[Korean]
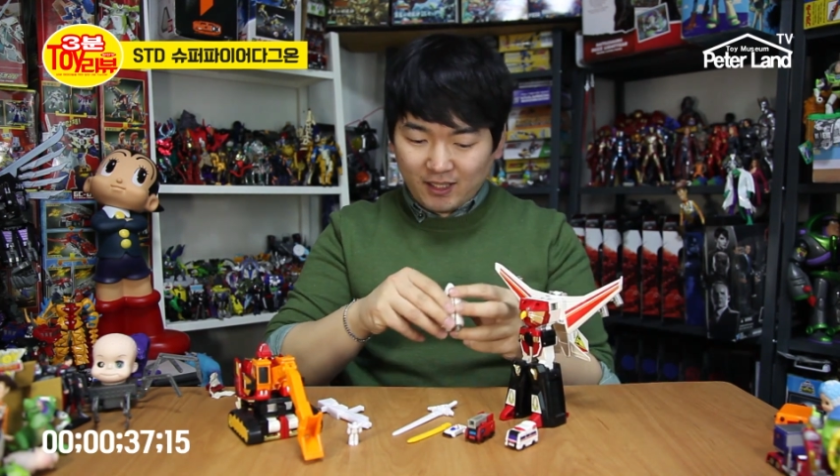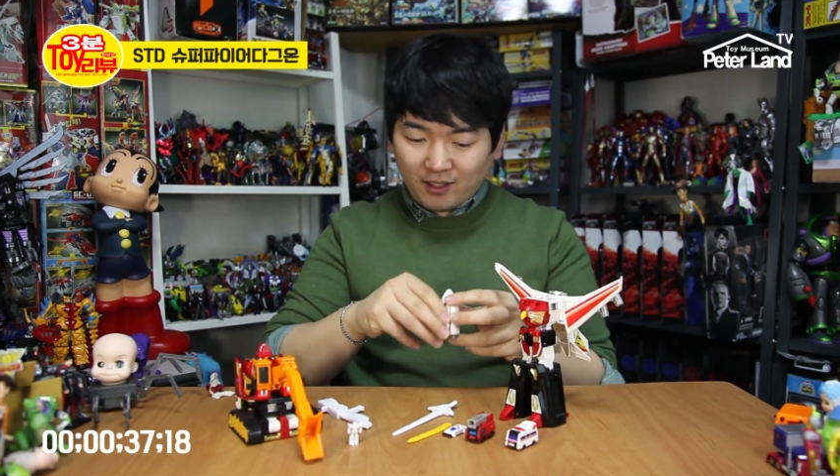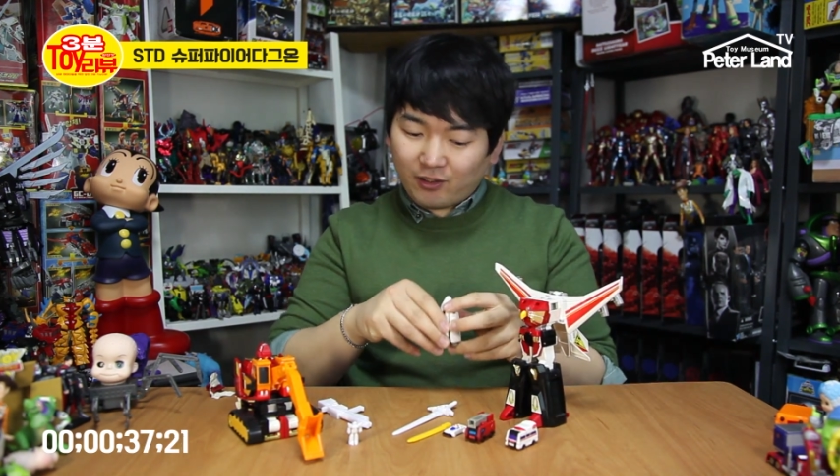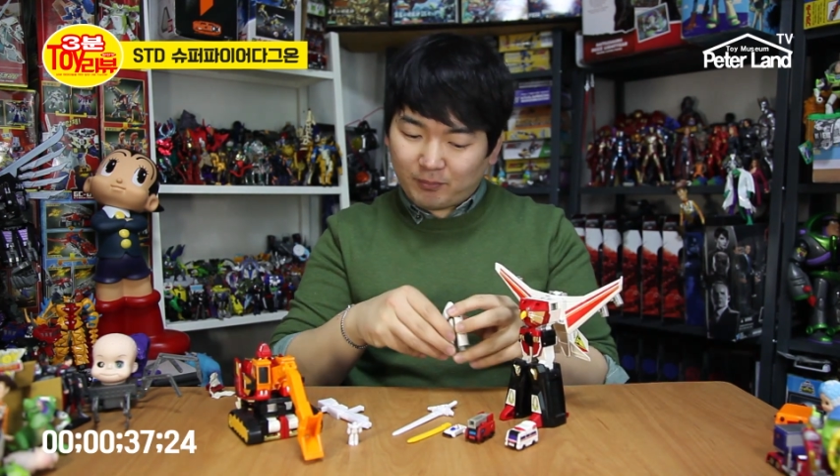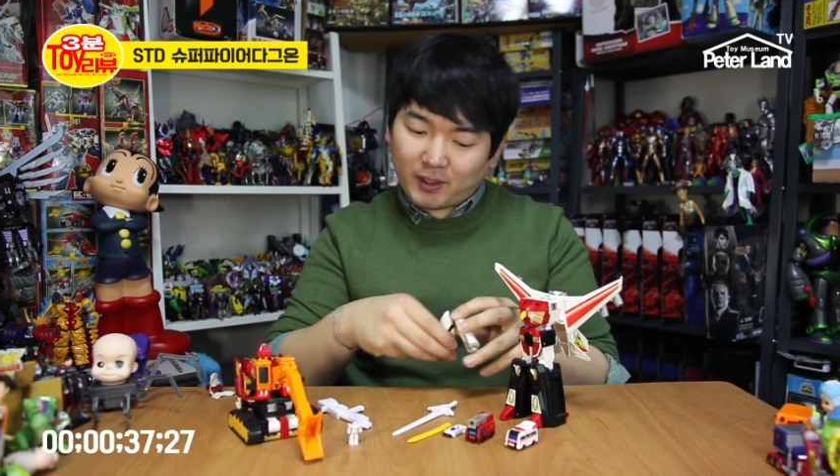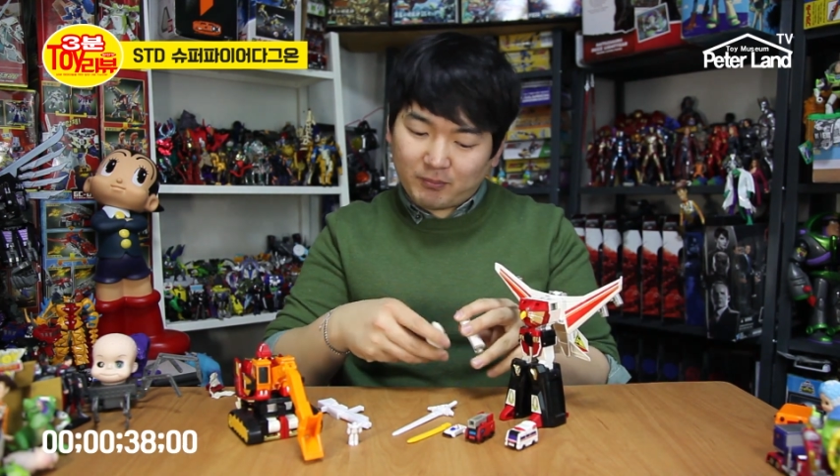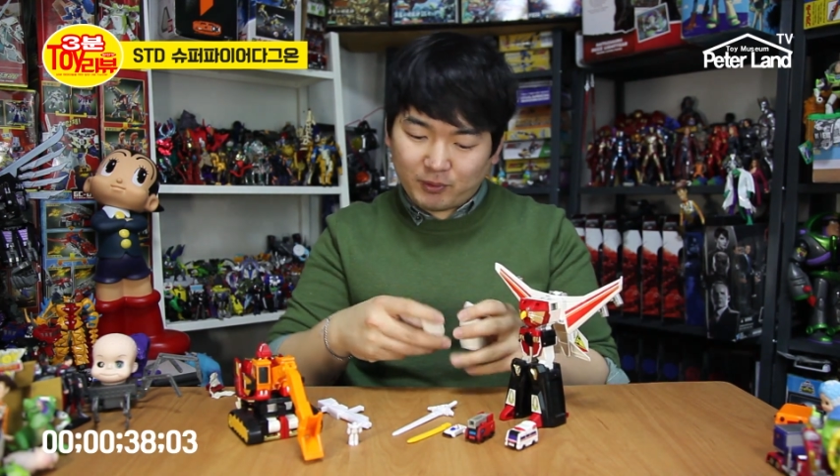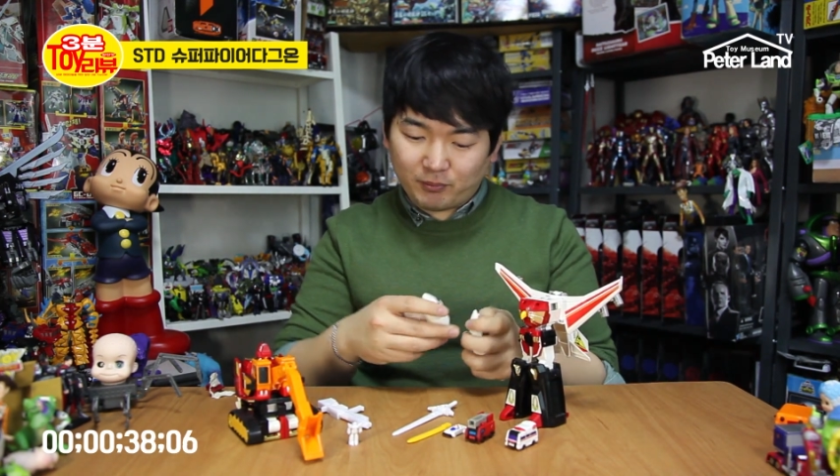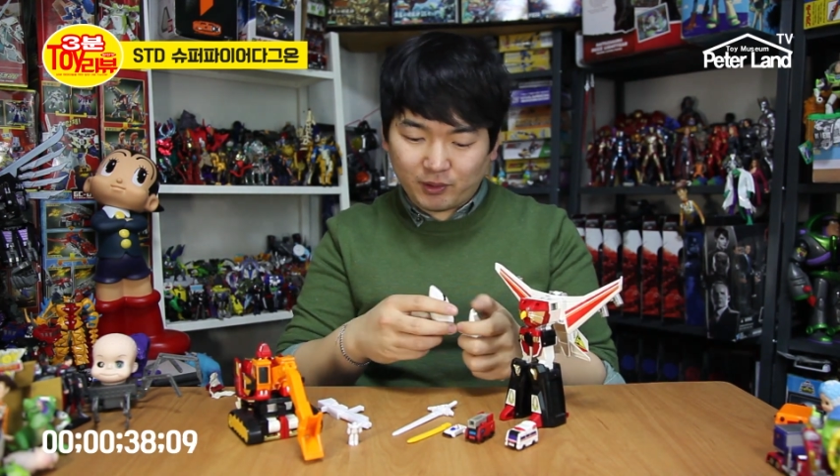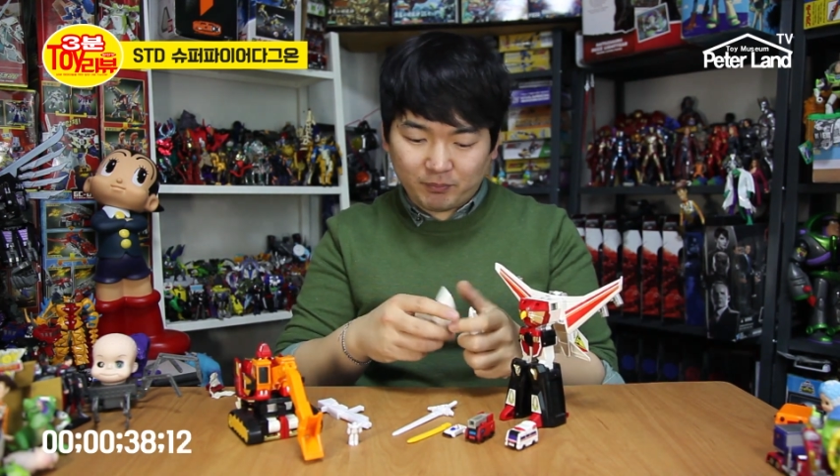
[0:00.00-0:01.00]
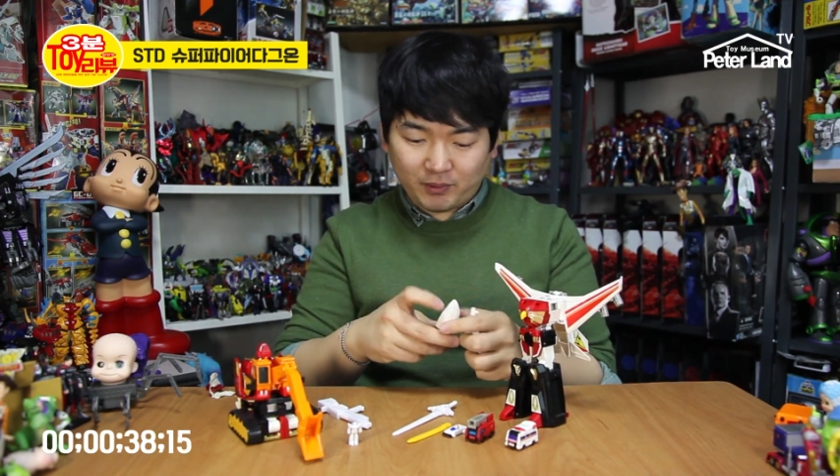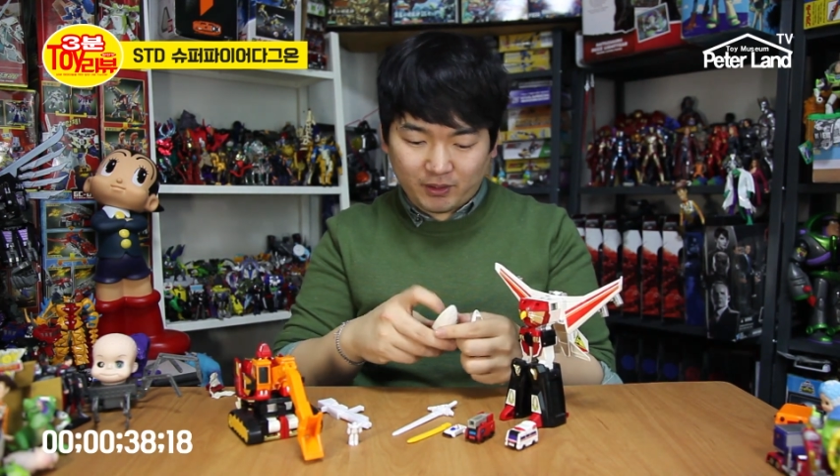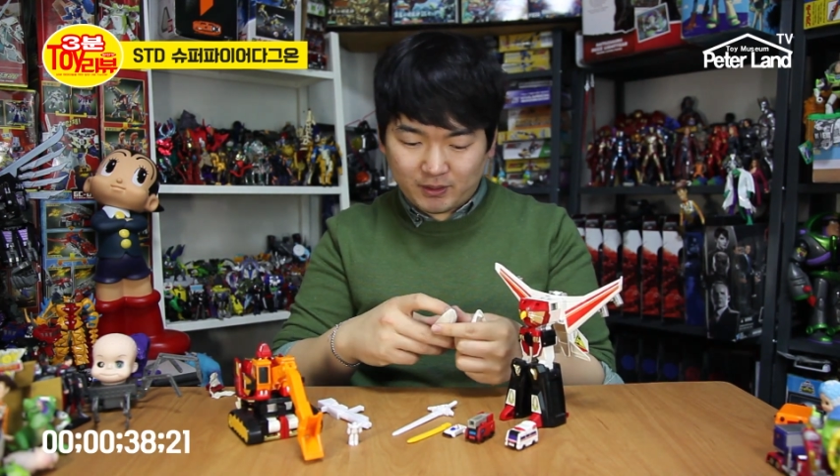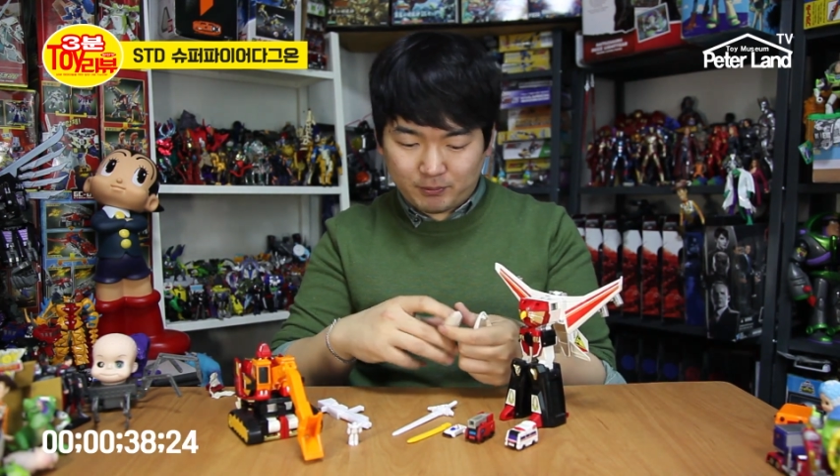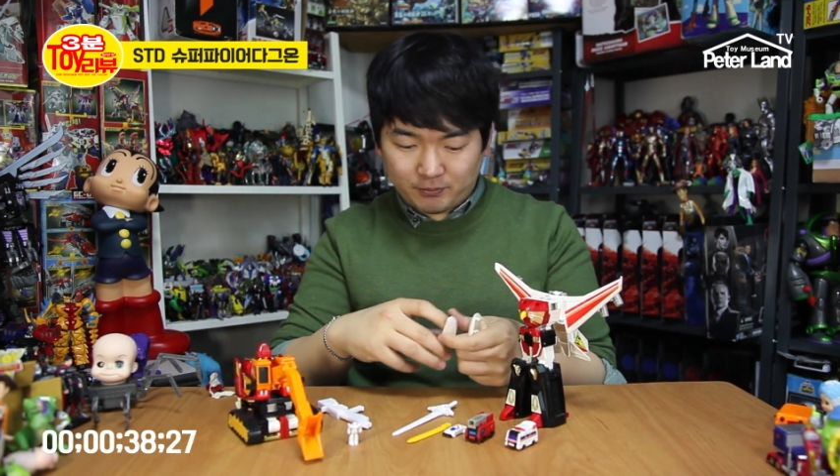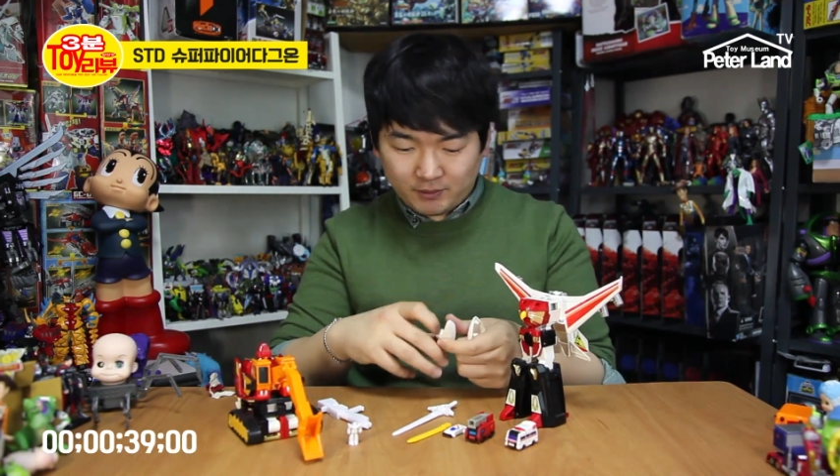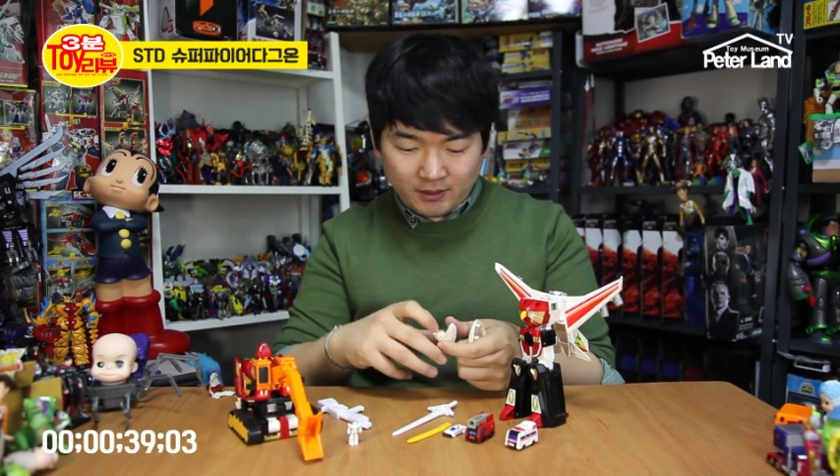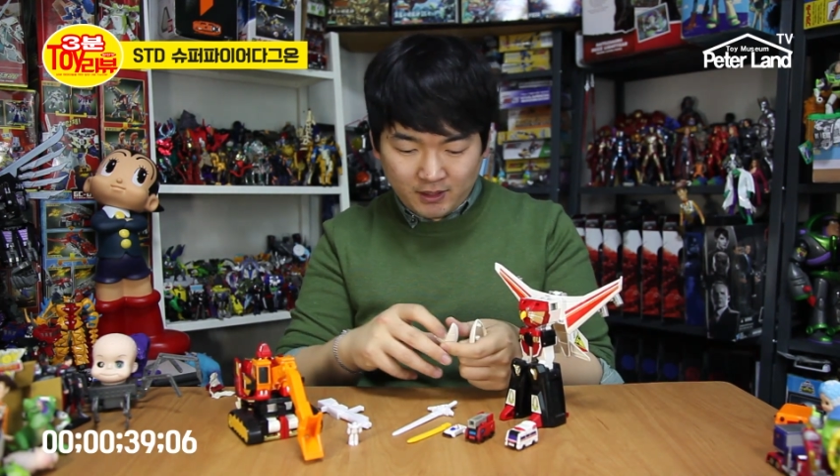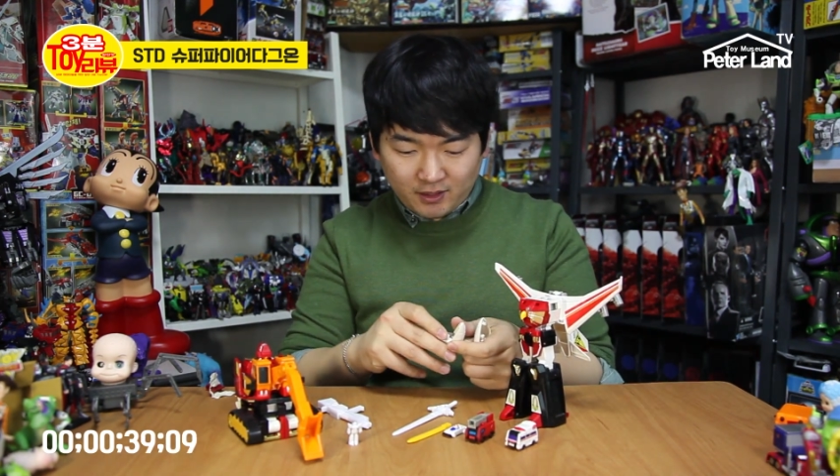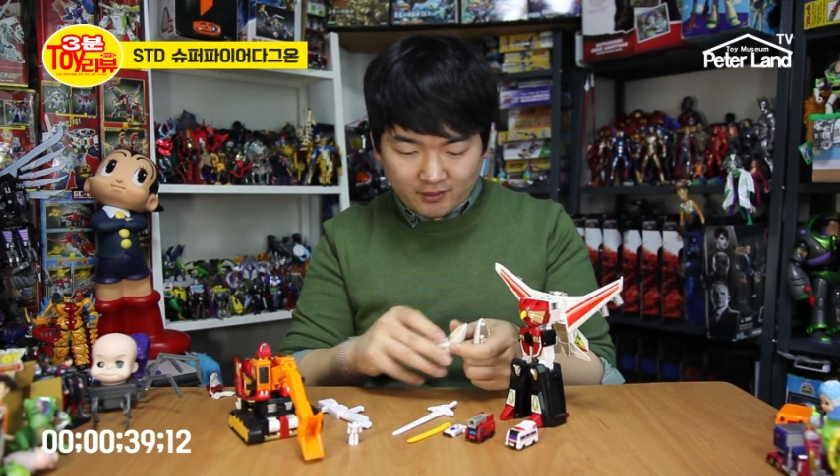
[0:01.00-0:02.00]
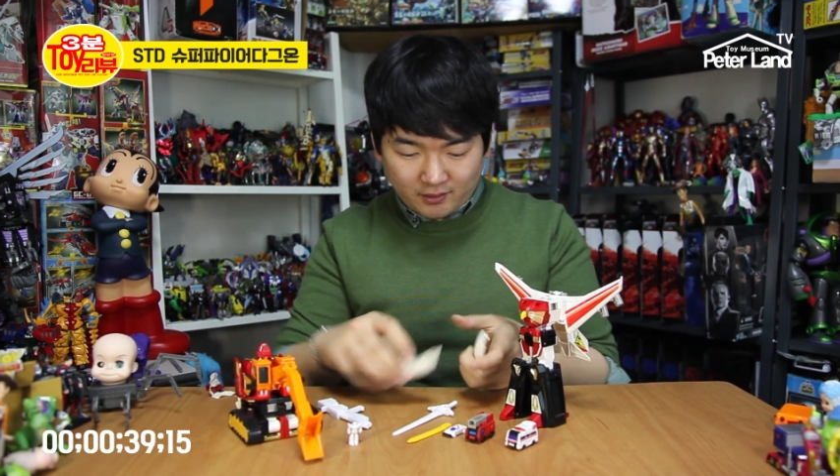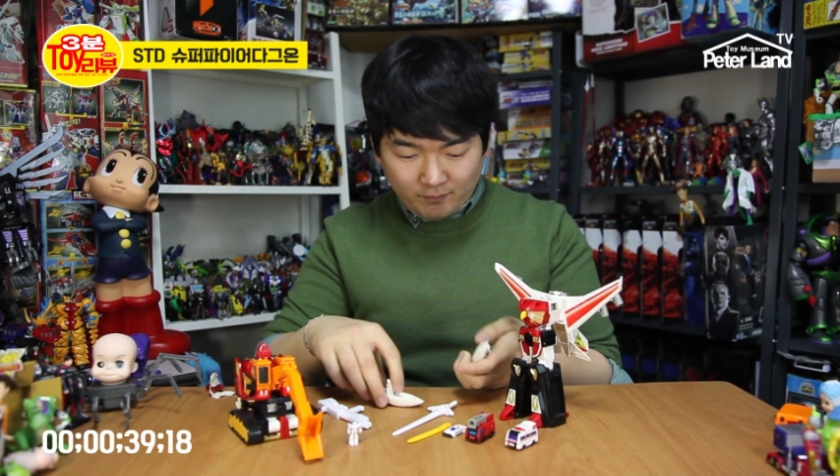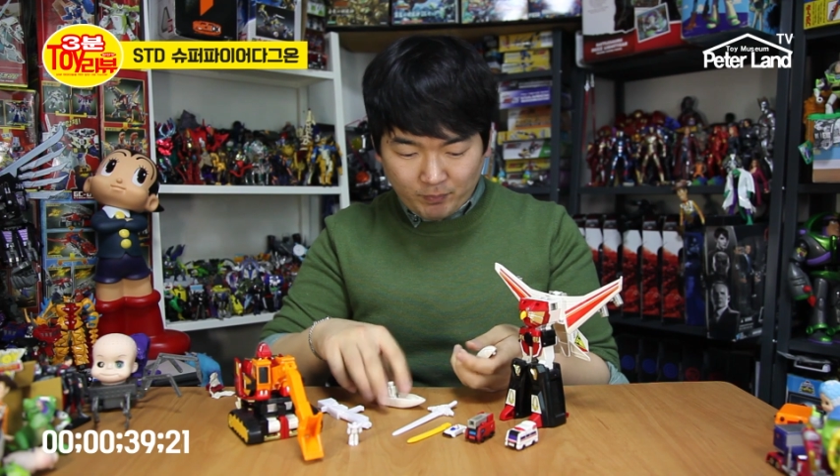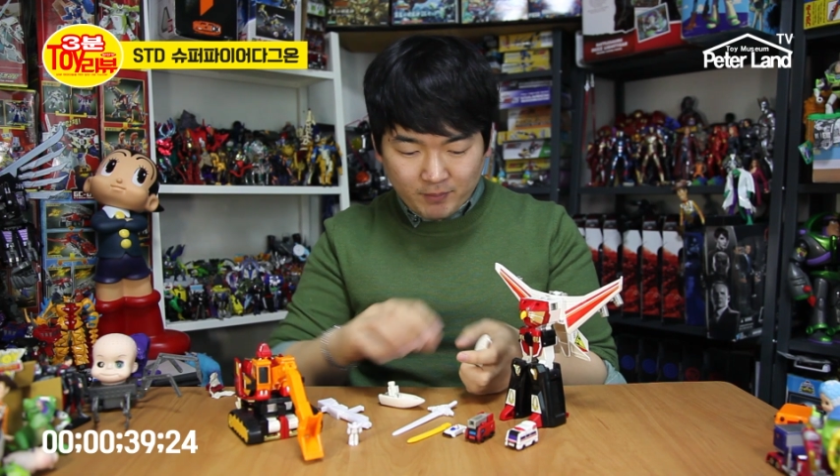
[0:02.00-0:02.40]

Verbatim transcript: 어, 발음이 너무 어렵네요, 이 제품은. 네.